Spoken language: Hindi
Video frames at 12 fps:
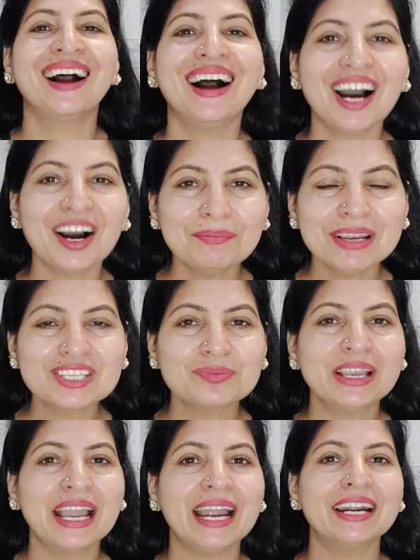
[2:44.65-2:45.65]
अब मैं इसमें
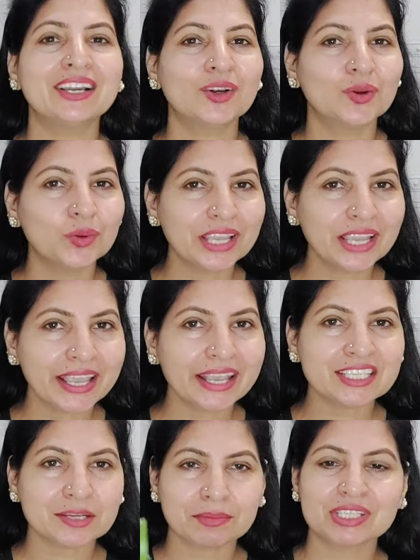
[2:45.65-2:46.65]
ऐड करूँगी एक
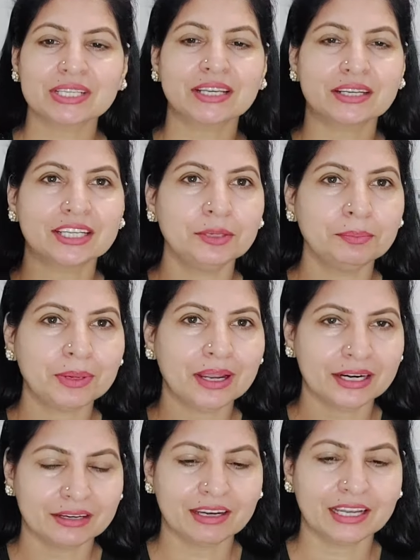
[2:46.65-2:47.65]
चम्मच के करीब प्लांट
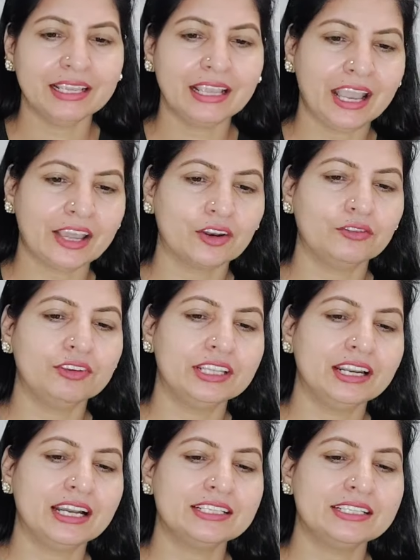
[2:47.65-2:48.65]
वाली एलोवेरा
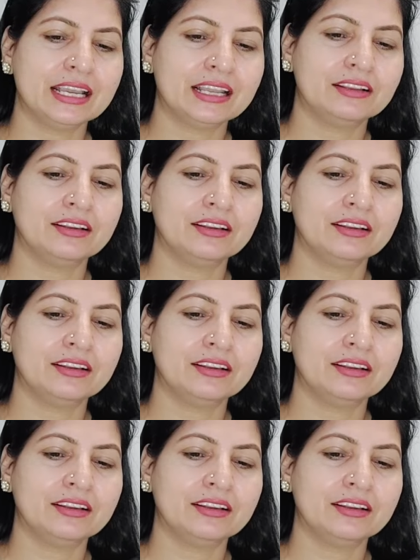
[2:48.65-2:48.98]
जेल